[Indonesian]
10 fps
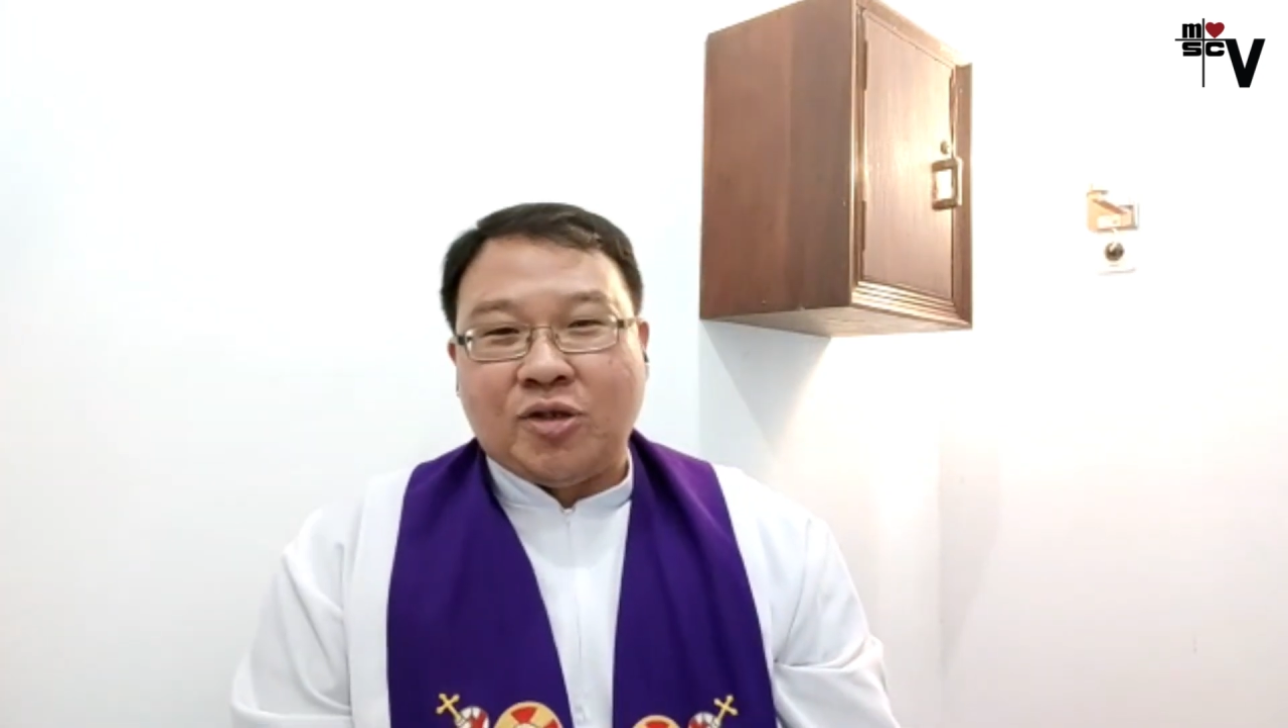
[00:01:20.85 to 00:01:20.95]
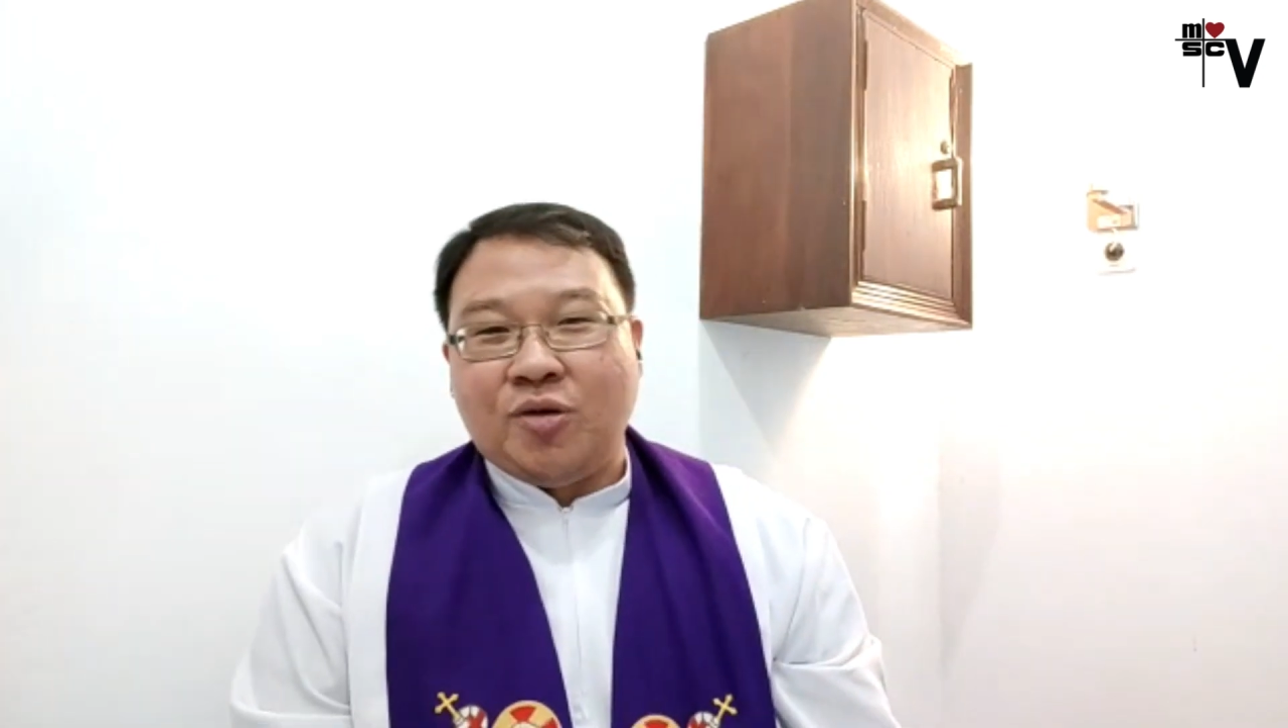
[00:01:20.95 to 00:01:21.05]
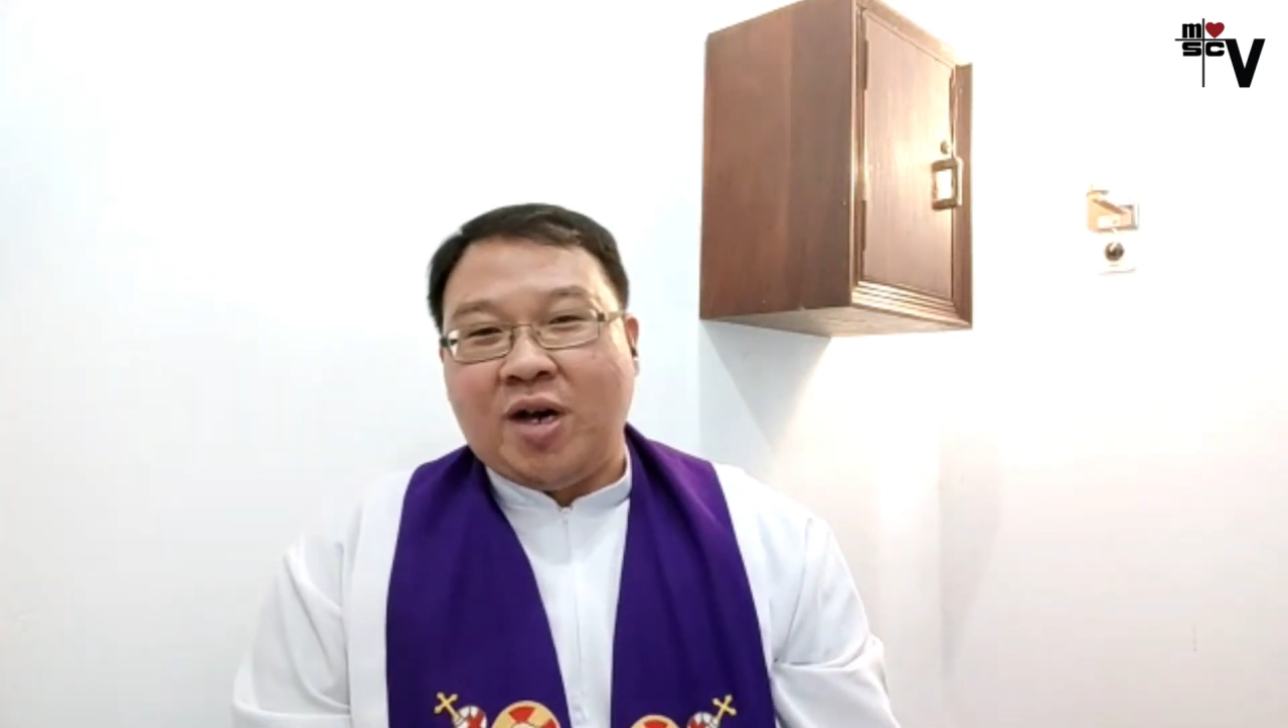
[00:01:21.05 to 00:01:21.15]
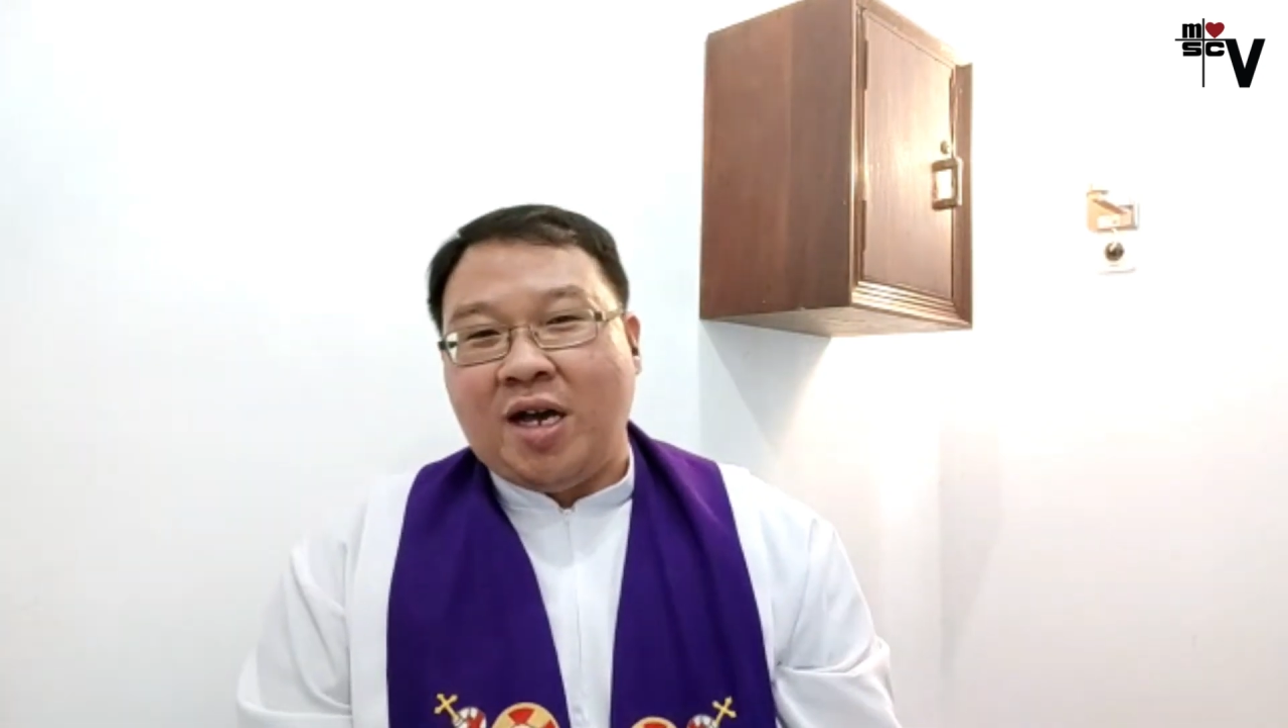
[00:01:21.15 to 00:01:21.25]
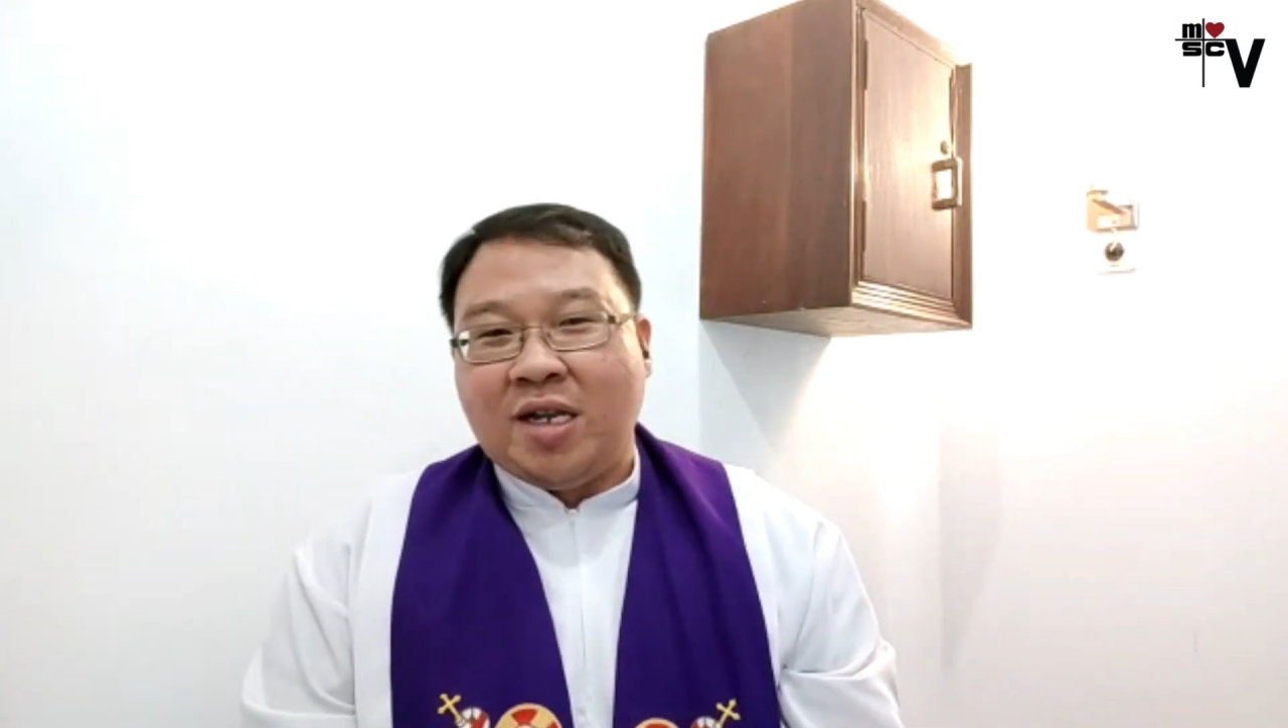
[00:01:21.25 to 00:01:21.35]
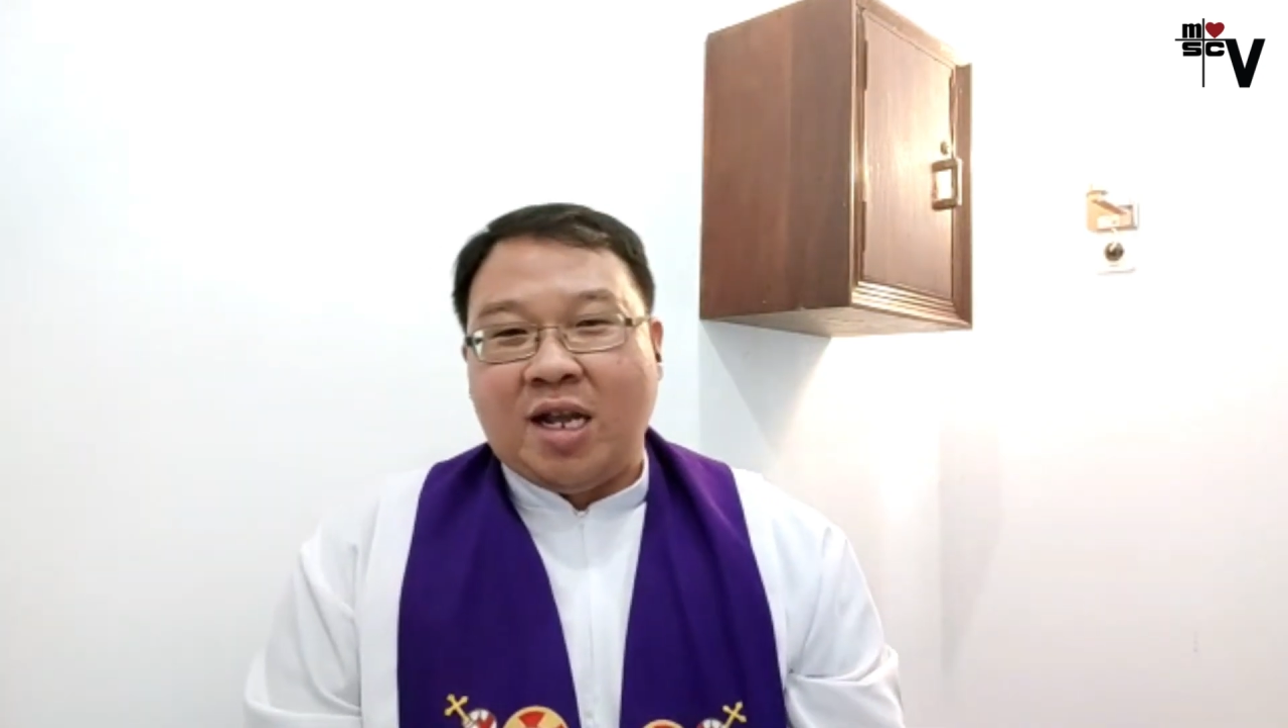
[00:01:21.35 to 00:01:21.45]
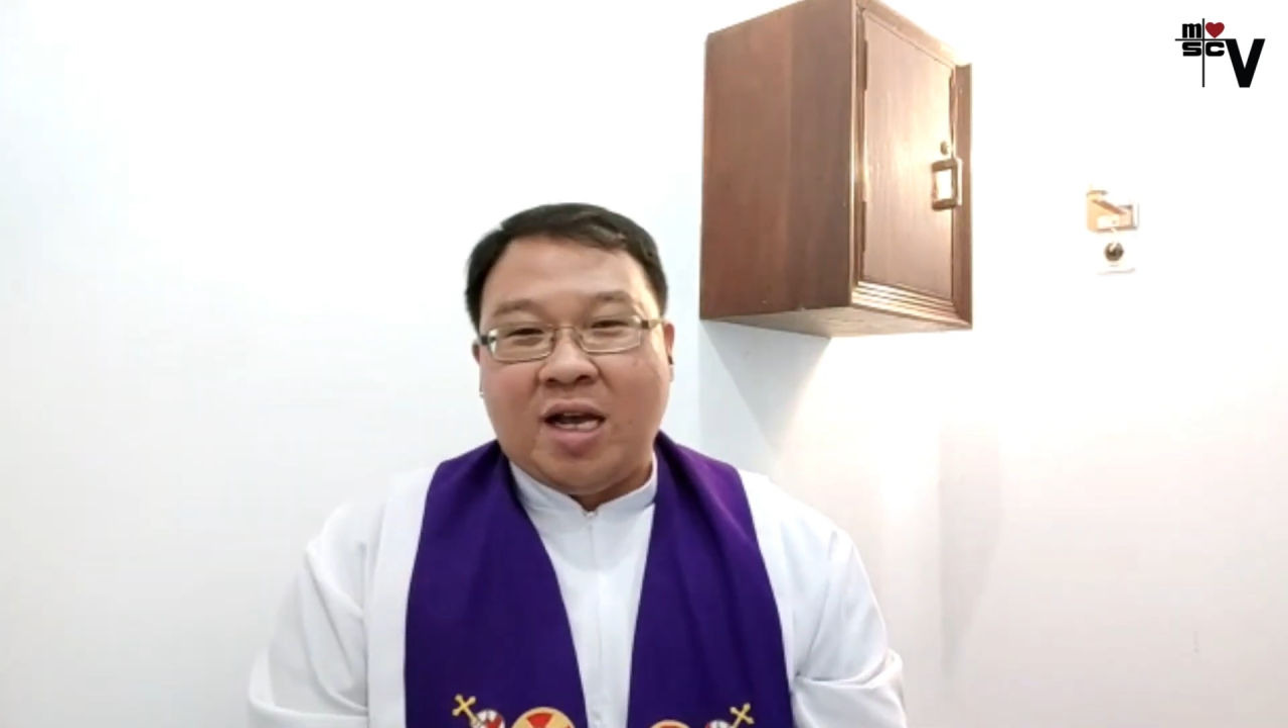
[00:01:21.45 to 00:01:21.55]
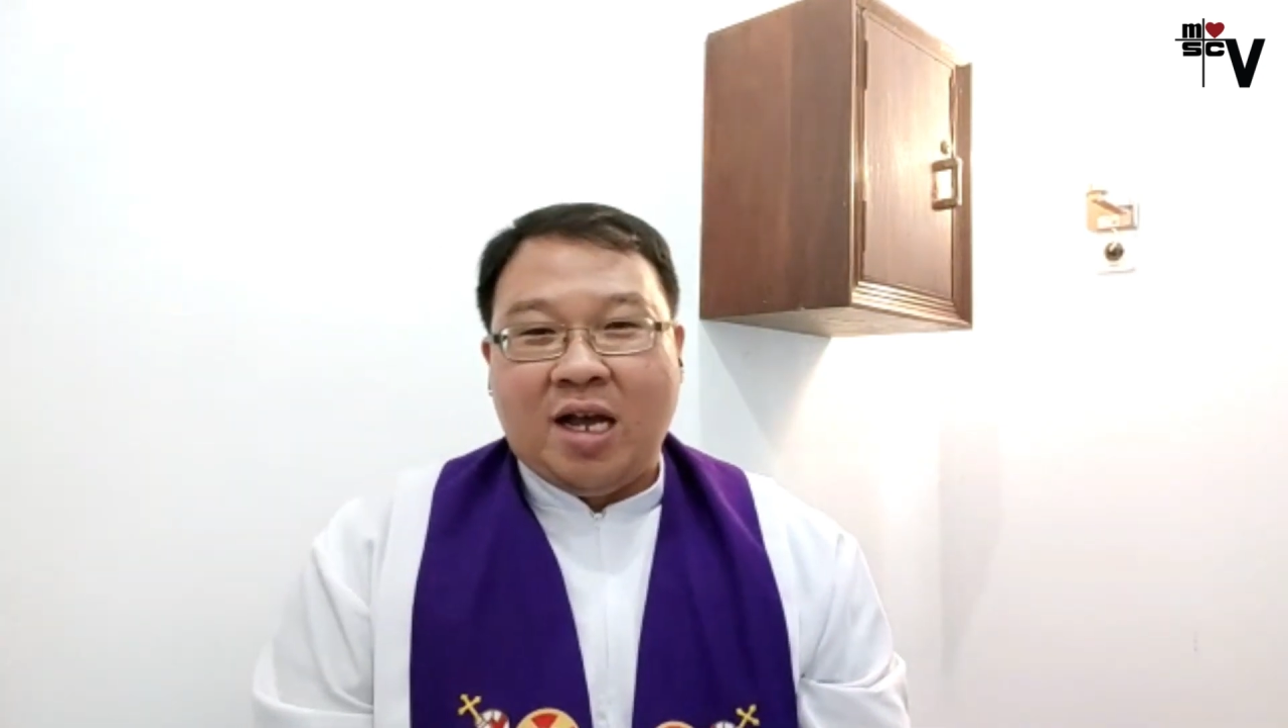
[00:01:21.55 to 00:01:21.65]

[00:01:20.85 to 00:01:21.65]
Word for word: Kristus Tuhan